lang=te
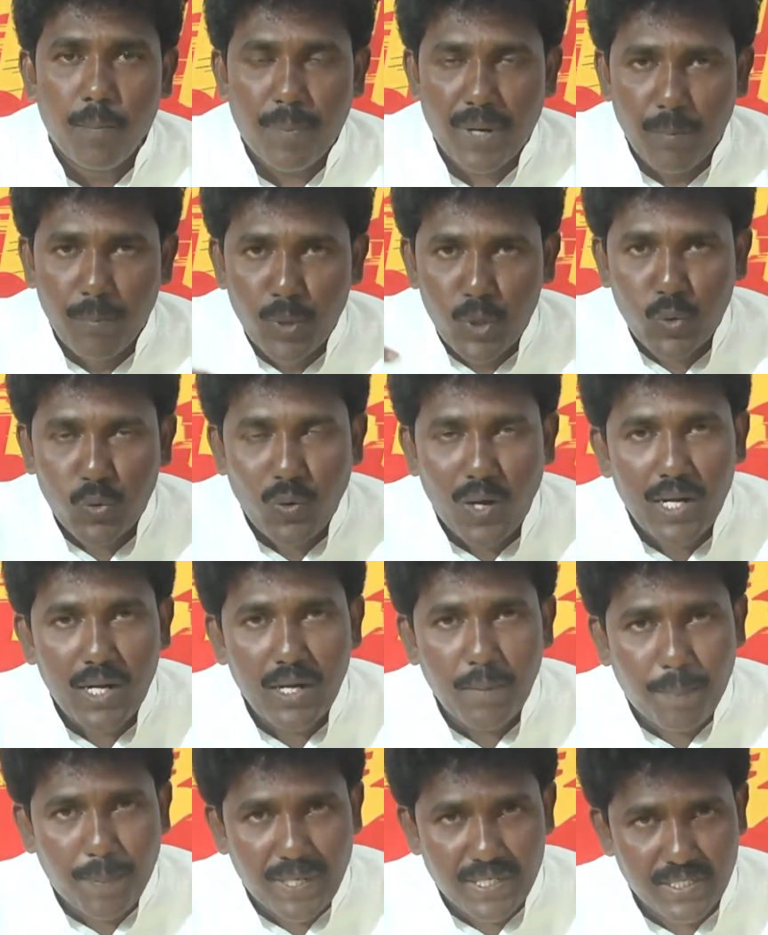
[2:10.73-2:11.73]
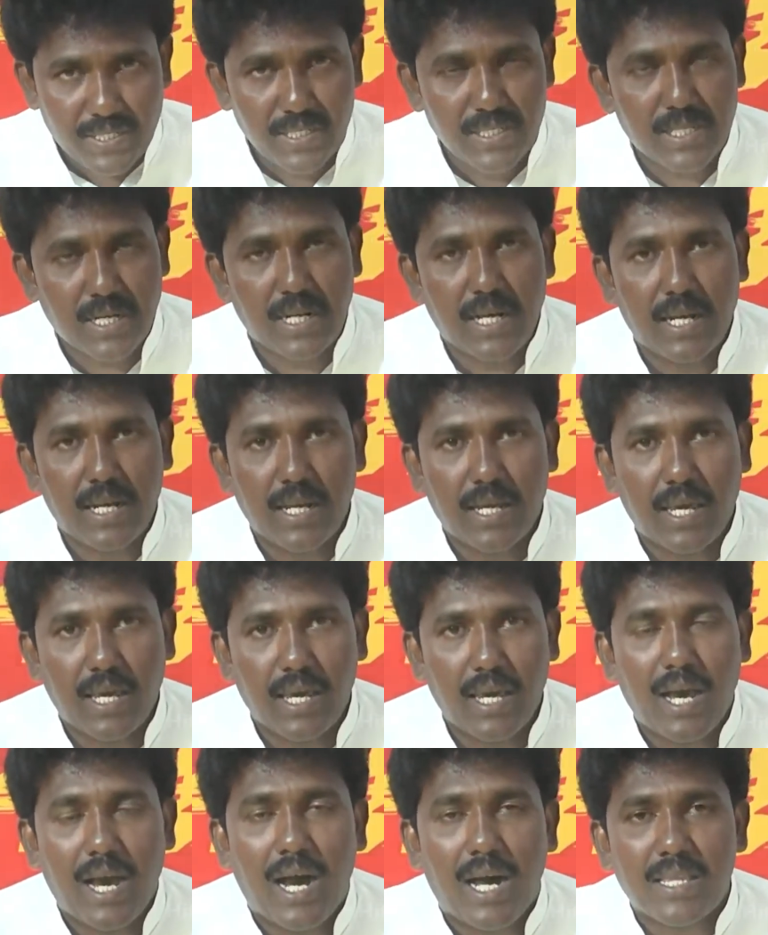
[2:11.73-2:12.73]
ప్రభుత్వాన్ని ప్రశ్నించడానికి
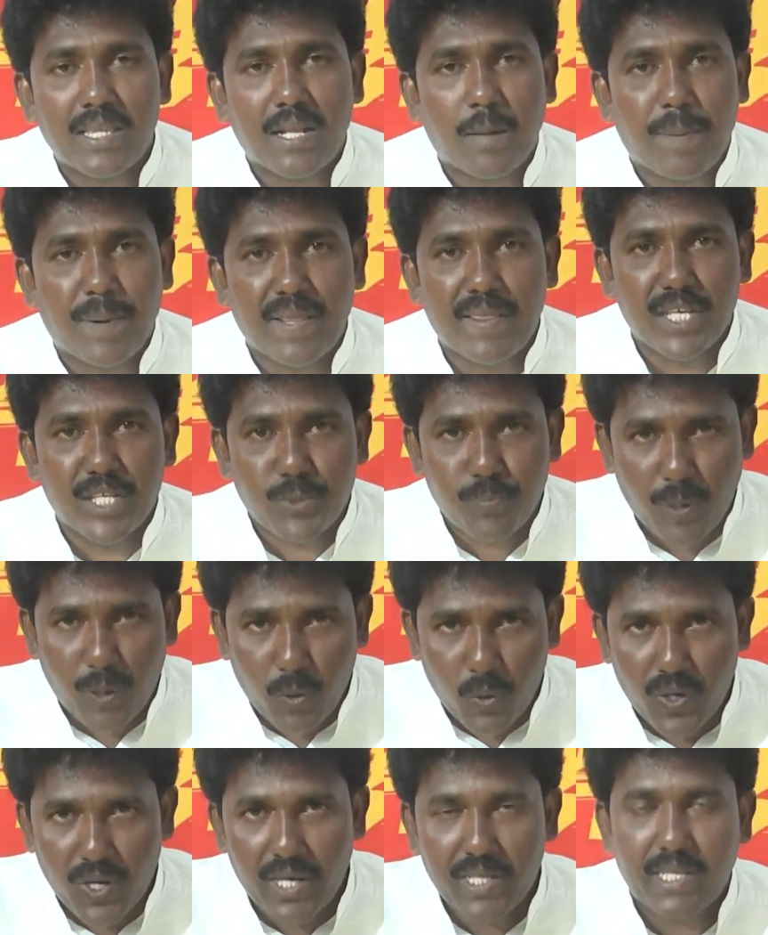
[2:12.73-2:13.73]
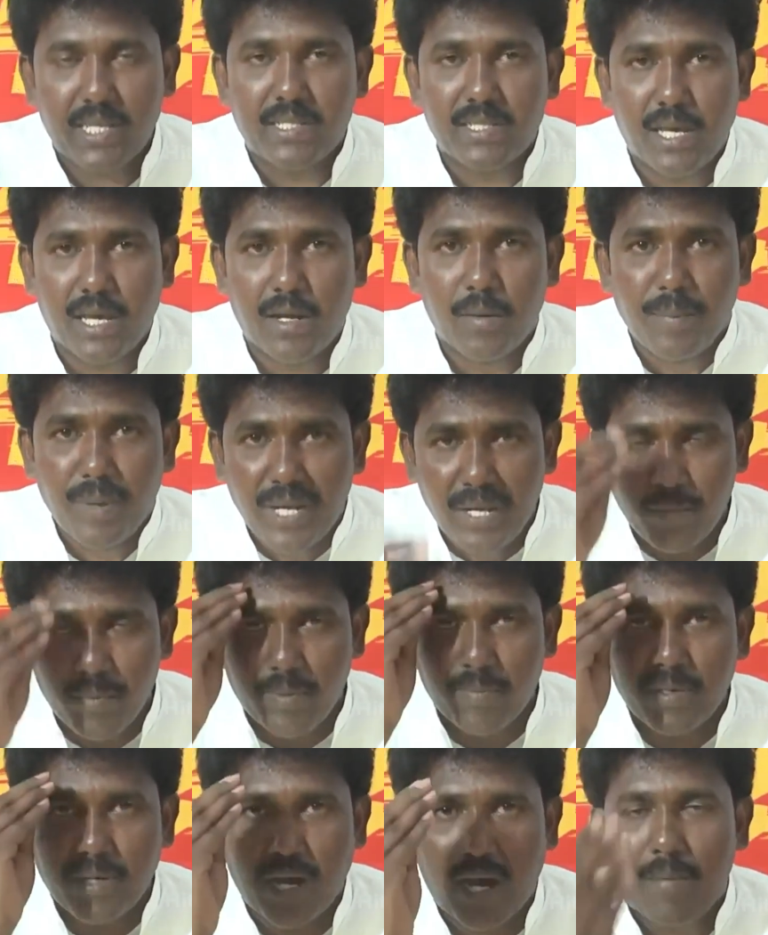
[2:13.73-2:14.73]
ఆంధ్రప్రదేశ్ పౌరుడైతే చాలు
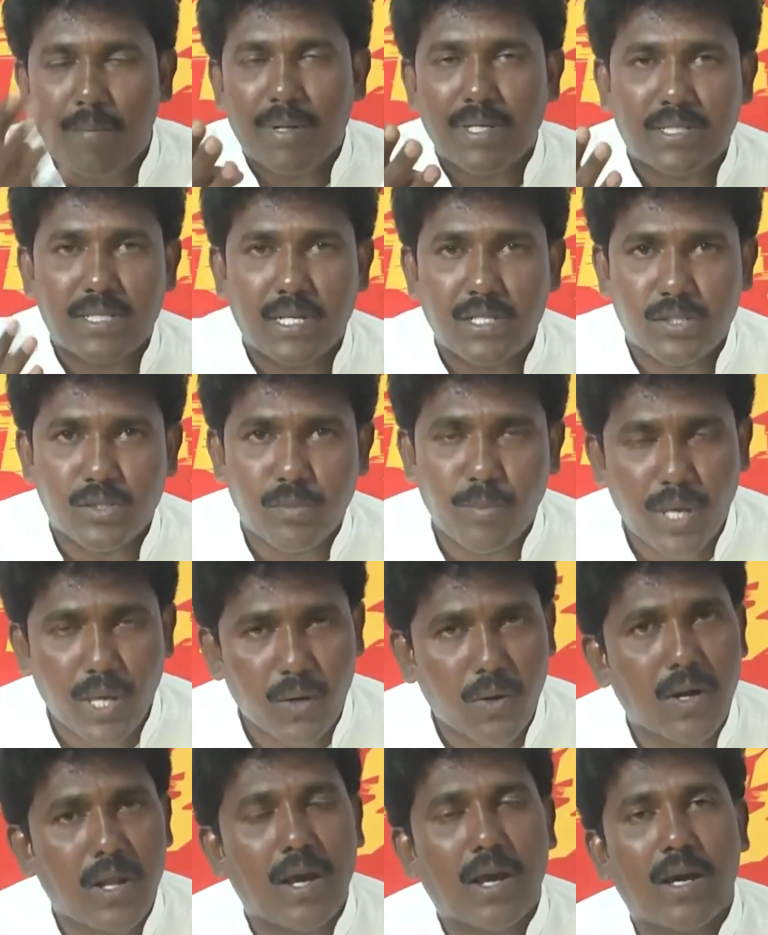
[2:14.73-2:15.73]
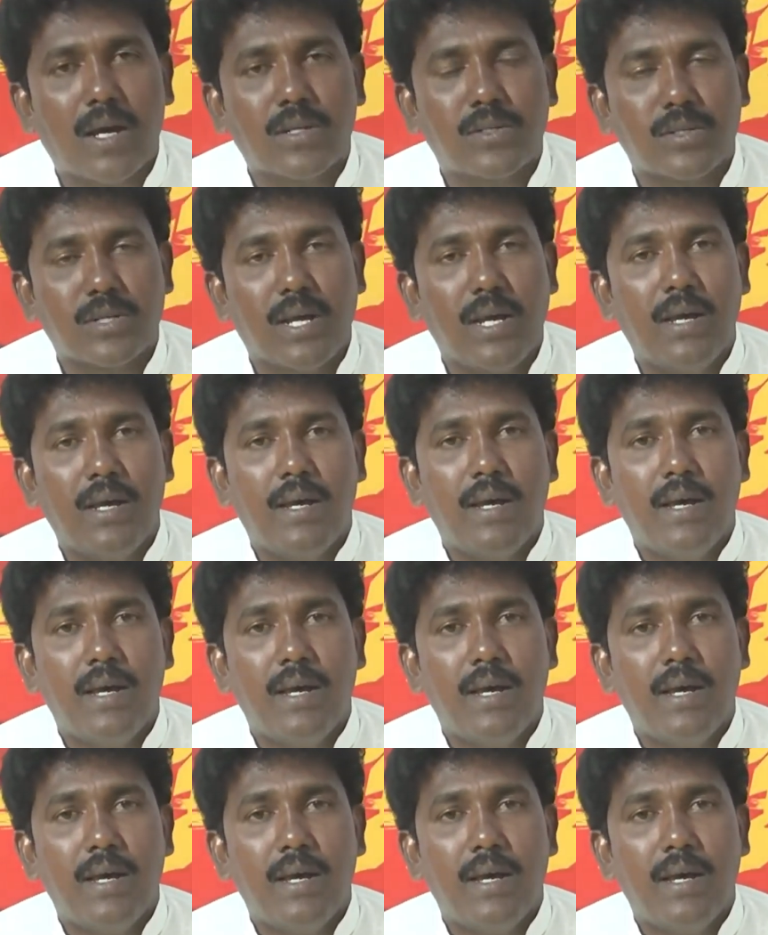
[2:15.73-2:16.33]
మినిమం కామన్ సెన్స్ మేరు నాగార్జున